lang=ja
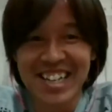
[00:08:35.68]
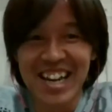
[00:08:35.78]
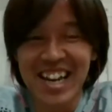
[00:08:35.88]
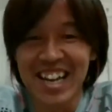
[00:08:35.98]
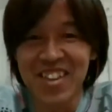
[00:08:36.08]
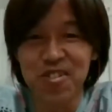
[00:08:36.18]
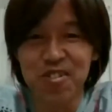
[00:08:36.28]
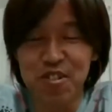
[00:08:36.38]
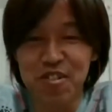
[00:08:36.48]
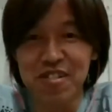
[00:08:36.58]
や、えっ
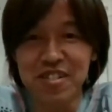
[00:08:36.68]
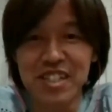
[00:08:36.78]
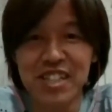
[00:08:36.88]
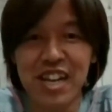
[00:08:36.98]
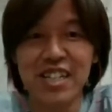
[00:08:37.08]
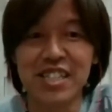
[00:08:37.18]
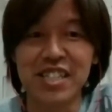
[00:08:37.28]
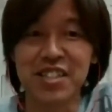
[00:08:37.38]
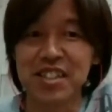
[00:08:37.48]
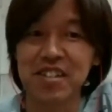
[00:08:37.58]
と、2対
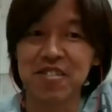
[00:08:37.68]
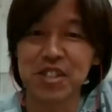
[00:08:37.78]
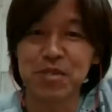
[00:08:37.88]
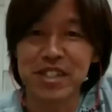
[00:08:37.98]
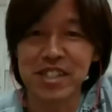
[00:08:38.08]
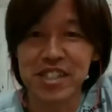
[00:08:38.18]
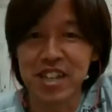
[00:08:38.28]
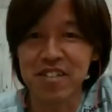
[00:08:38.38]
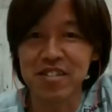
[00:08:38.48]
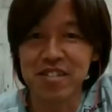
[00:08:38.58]
1、大島選手
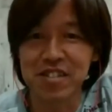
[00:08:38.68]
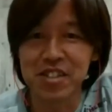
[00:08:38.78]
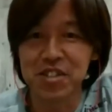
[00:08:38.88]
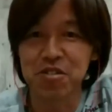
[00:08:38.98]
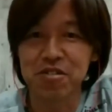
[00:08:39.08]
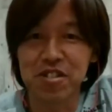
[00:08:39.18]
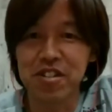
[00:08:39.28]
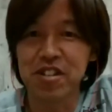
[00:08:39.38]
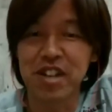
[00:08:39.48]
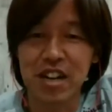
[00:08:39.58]
が言ったように、すごく、
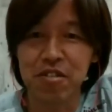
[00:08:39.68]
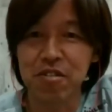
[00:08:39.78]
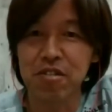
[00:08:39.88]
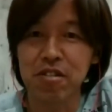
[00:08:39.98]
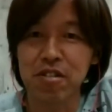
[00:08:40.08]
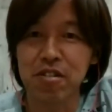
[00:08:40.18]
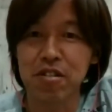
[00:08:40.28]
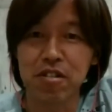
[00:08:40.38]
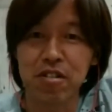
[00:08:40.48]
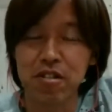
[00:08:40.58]
あ
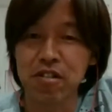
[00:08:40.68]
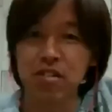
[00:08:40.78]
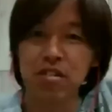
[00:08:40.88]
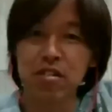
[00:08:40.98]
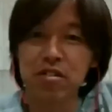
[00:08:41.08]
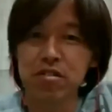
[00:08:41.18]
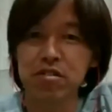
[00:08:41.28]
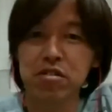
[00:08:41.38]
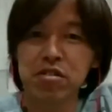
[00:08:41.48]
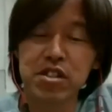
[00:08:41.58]
のー、
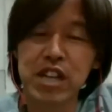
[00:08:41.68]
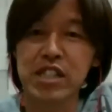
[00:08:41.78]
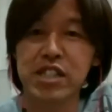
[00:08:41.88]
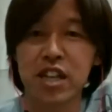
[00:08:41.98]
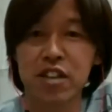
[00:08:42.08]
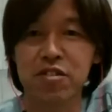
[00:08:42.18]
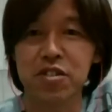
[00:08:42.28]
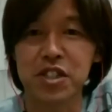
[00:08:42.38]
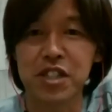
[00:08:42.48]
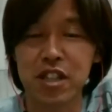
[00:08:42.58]
大事な要素
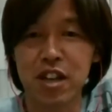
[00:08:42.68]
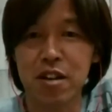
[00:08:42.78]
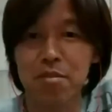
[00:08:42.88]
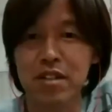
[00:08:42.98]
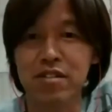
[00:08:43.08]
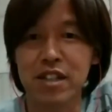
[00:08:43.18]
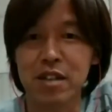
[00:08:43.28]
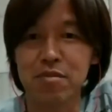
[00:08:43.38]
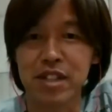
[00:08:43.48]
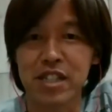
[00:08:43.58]
で、センターバックが
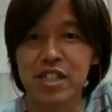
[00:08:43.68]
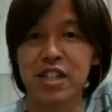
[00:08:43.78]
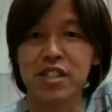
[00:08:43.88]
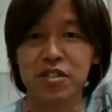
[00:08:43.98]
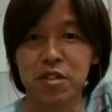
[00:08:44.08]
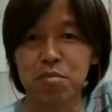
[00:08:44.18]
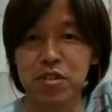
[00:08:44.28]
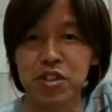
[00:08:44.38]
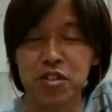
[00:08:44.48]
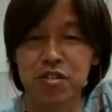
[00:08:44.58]
多分出しやすい
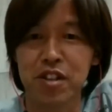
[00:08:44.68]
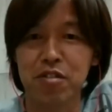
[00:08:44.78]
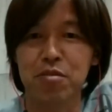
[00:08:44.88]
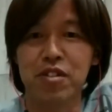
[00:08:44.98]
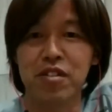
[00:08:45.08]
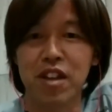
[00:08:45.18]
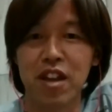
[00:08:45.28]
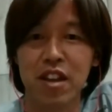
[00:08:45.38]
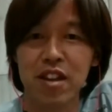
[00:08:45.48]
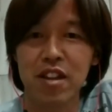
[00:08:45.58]
ポジションだと思って、
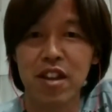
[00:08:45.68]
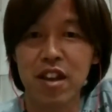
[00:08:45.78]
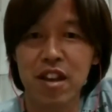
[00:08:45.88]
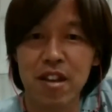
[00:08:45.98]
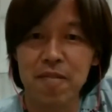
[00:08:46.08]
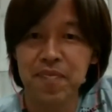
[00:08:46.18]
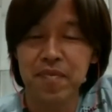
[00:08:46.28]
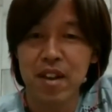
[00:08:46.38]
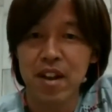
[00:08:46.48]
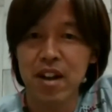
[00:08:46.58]
で、
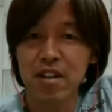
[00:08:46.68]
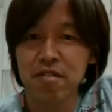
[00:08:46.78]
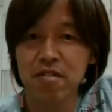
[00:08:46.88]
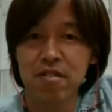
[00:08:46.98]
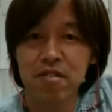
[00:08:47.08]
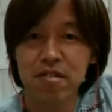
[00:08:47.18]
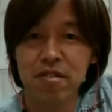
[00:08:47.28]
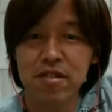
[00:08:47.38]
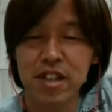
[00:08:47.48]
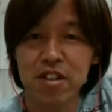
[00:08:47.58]
あ
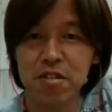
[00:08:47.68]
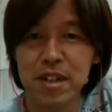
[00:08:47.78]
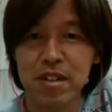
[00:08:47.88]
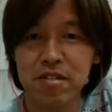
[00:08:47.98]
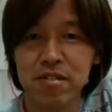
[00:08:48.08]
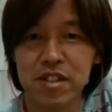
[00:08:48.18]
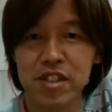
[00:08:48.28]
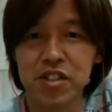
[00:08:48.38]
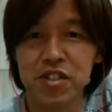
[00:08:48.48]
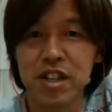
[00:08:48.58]
のサイドバックの
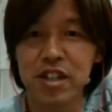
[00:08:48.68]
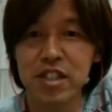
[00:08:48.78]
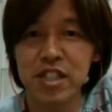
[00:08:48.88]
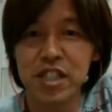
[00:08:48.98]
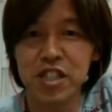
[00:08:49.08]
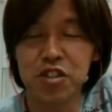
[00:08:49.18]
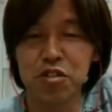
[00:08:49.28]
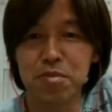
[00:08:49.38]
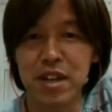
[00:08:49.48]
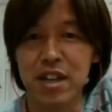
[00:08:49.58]
選手がいい準
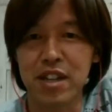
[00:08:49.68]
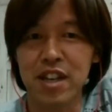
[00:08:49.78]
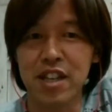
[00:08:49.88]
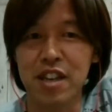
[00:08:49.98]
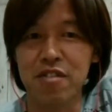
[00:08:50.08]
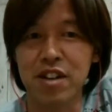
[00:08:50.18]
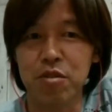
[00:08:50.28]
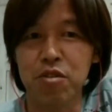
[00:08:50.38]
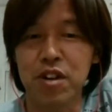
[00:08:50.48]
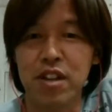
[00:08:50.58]
備ができているか
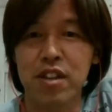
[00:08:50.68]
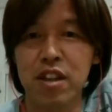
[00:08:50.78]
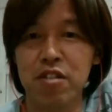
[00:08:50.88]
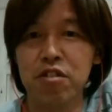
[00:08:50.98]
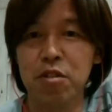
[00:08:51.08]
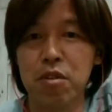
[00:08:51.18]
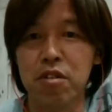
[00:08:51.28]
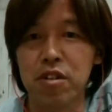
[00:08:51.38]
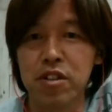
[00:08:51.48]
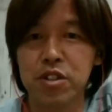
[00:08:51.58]
どうかっていうの
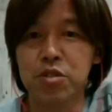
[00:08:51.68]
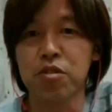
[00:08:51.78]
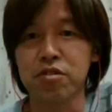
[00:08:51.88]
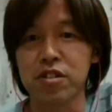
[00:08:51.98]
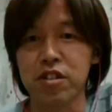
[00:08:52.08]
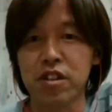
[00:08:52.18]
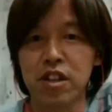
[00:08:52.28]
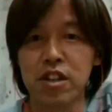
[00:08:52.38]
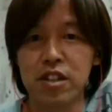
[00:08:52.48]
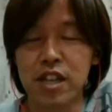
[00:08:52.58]
もすごく
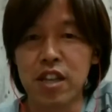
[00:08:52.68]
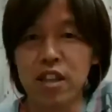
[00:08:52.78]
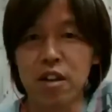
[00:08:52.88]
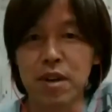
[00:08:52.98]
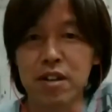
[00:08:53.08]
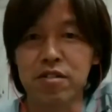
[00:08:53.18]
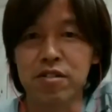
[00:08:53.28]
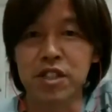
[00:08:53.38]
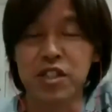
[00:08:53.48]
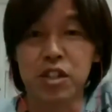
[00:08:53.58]
センターバックの
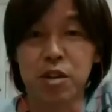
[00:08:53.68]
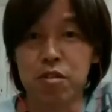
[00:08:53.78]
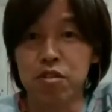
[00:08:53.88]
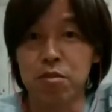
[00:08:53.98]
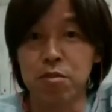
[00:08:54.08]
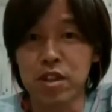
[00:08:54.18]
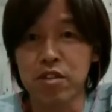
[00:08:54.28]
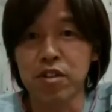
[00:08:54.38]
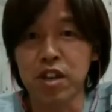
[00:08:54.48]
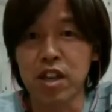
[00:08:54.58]
選手がボールを持っている
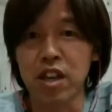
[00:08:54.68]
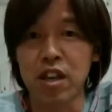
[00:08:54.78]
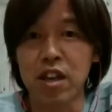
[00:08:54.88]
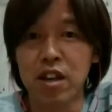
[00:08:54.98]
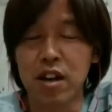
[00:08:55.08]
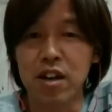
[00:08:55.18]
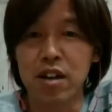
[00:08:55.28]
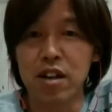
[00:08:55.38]
時にあ